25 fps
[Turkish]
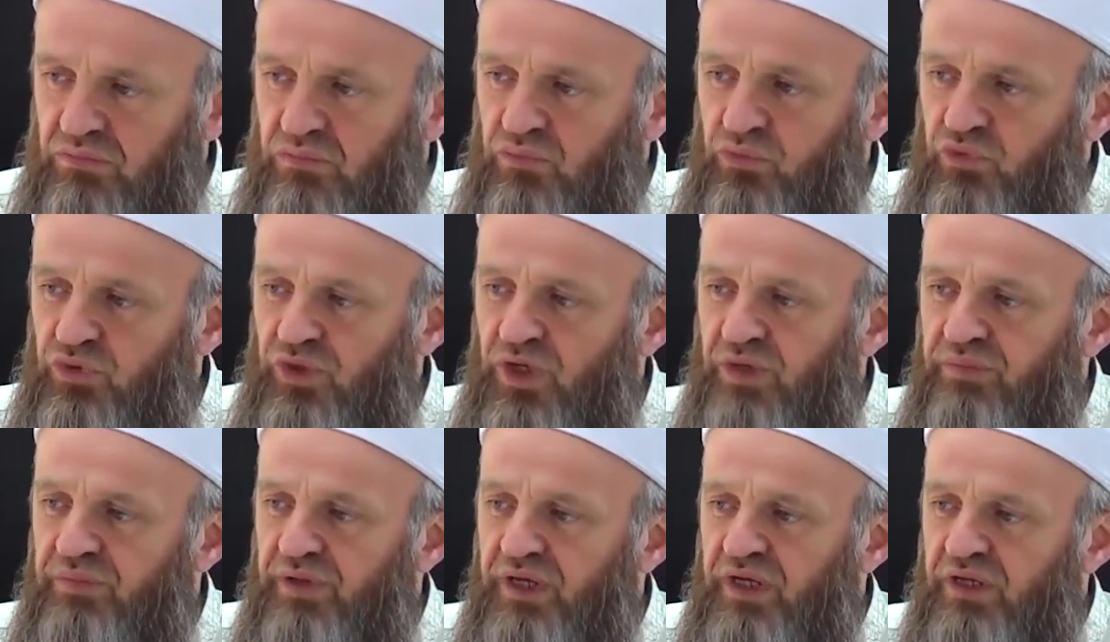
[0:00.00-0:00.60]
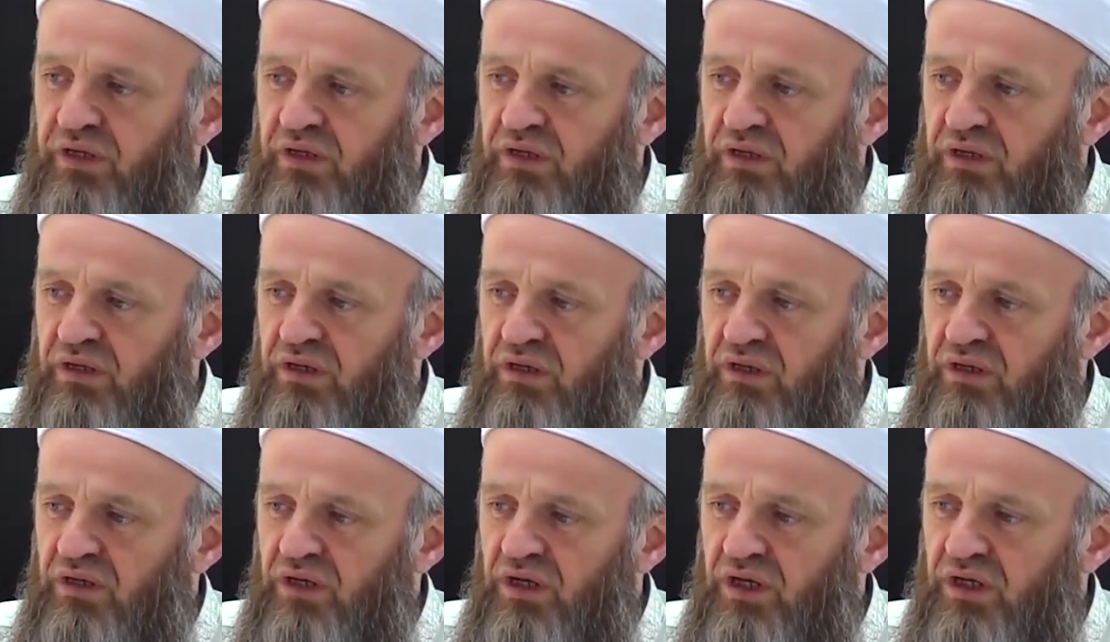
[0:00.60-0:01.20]
buna ben
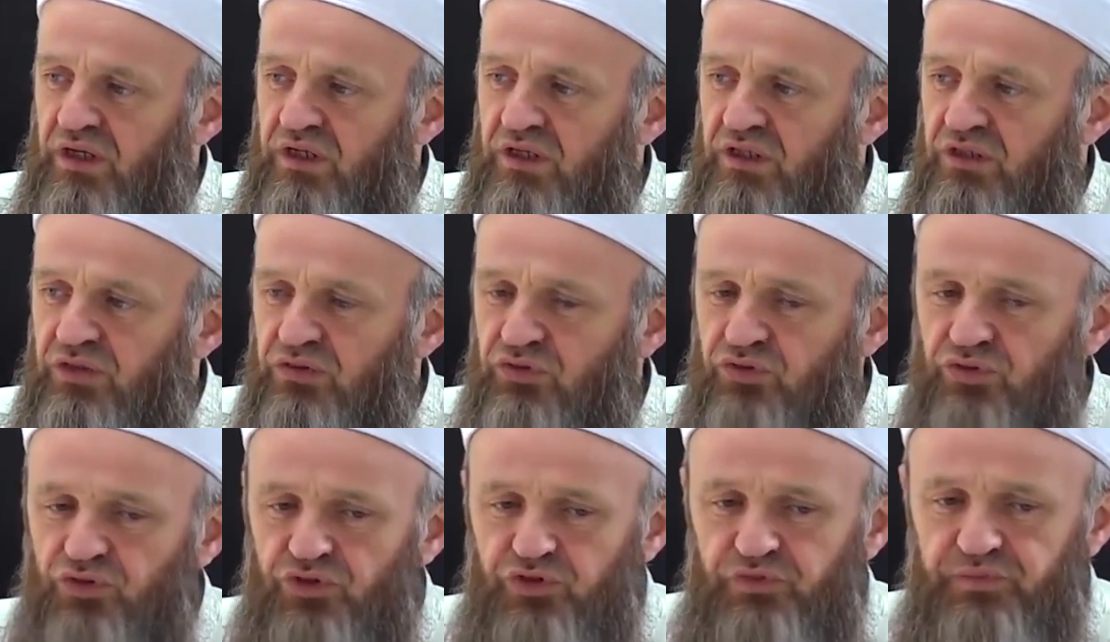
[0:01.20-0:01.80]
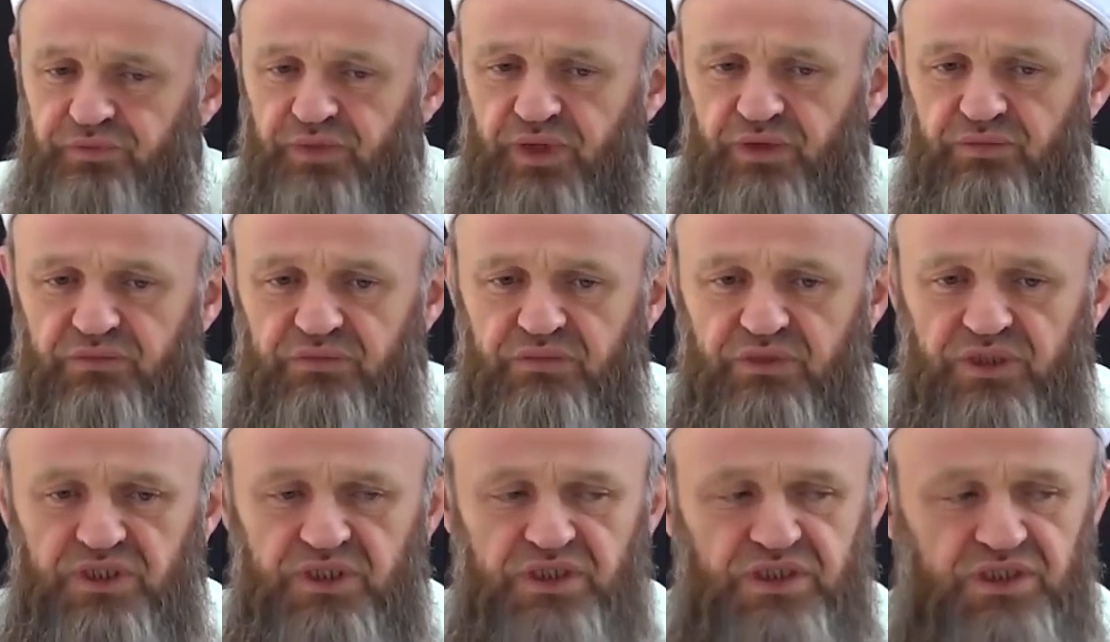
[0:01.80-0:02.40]
akıl
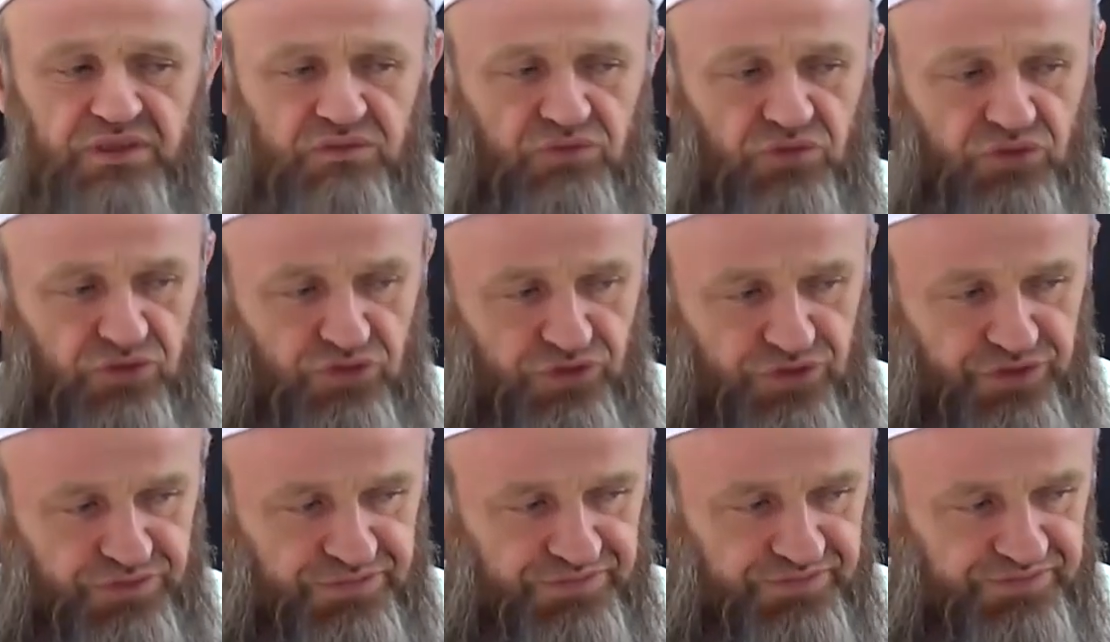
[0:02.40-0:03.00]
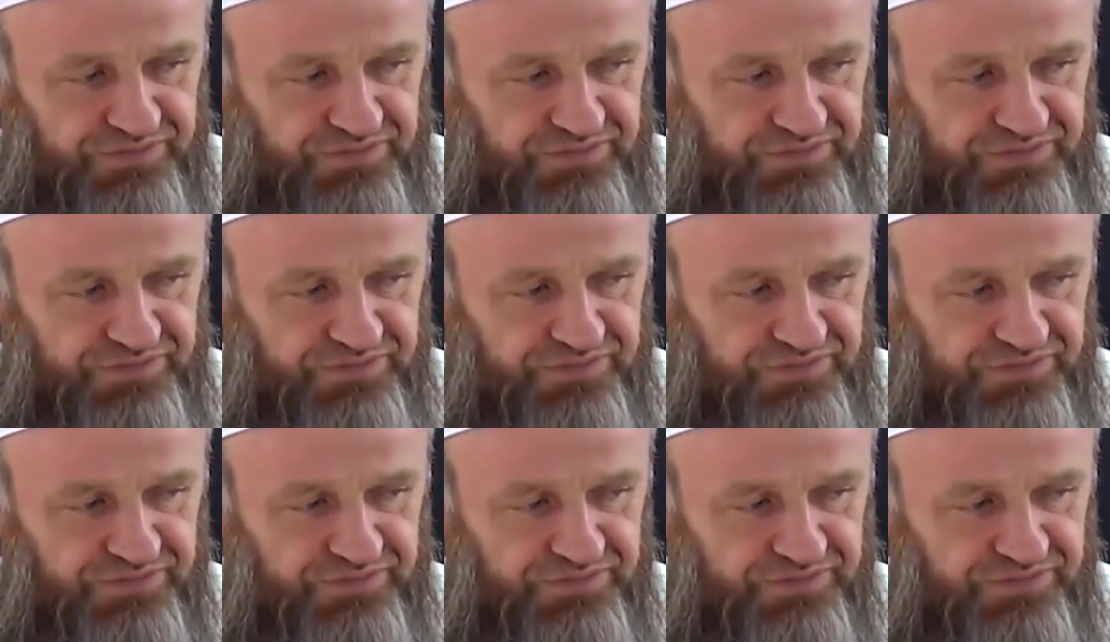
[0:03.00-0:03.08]
yürütmem teslim olur.